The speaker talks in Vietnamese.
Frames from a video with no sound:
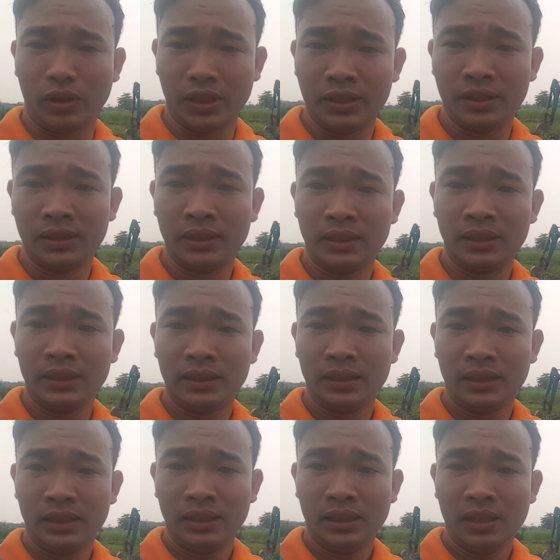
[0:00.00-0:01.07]
xuân
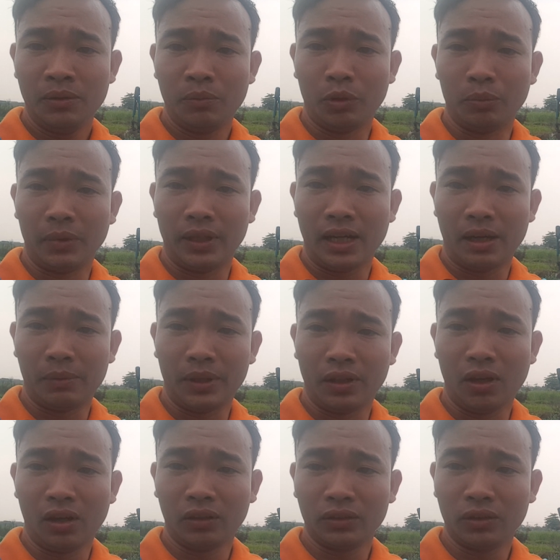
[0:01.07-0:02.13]
một mình Hà Bưởi
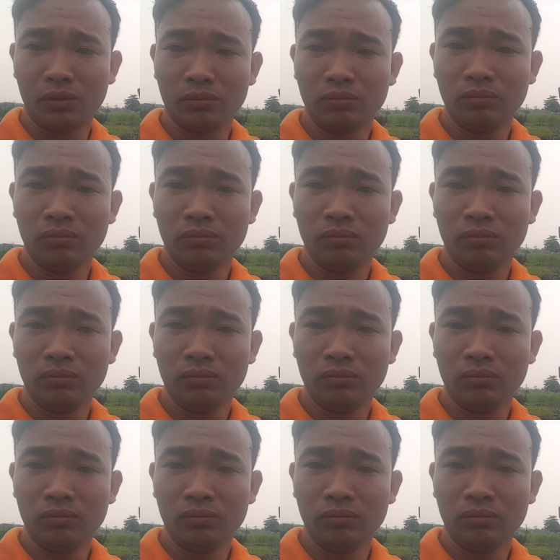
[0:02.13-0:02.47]
Ngon cũng